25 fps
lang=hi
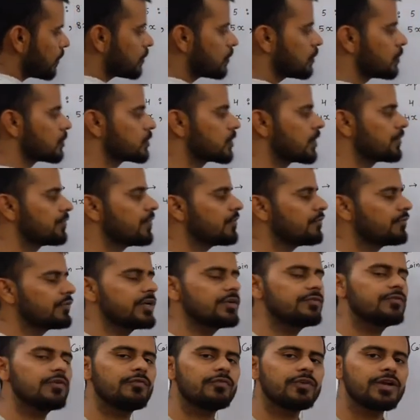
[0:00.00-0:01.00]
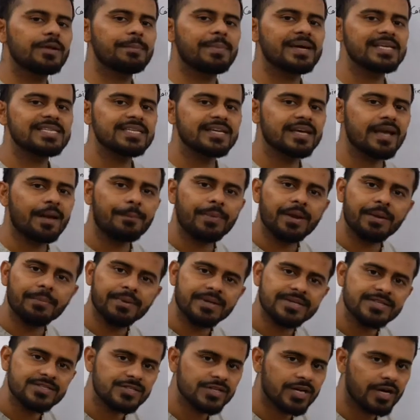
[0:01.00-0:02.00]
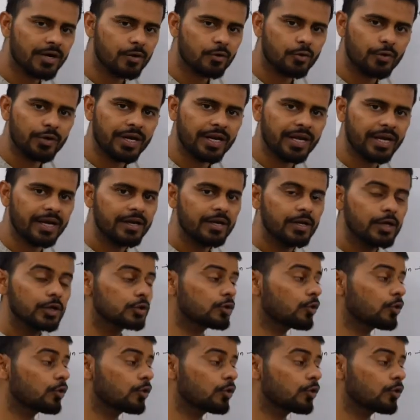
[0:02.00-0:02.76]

दोस्तों फिफ्टी फिफ्टी पैसे के आपके पास चार कोइन है